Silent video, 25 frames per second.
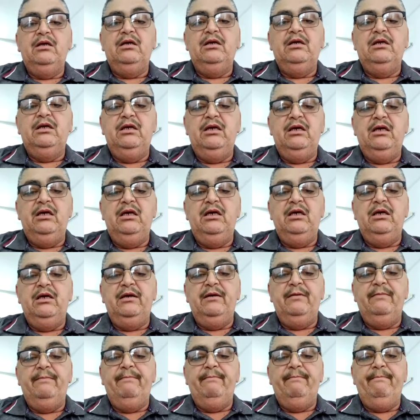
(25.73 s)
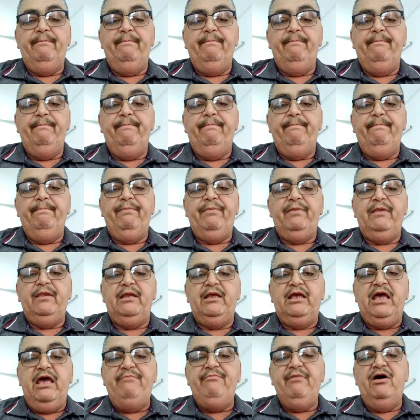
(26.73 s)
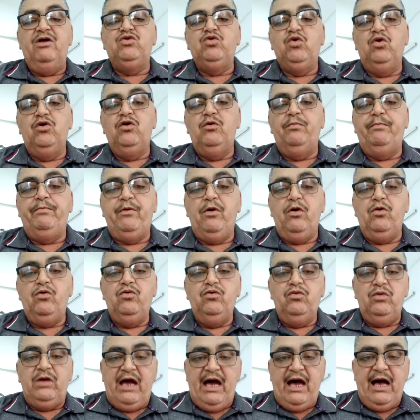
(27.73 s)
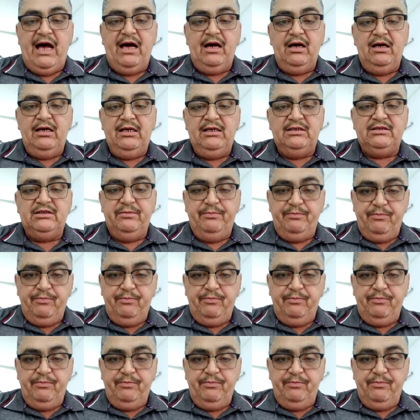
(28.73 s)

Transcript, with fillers: Que quem mandou eu procurar esse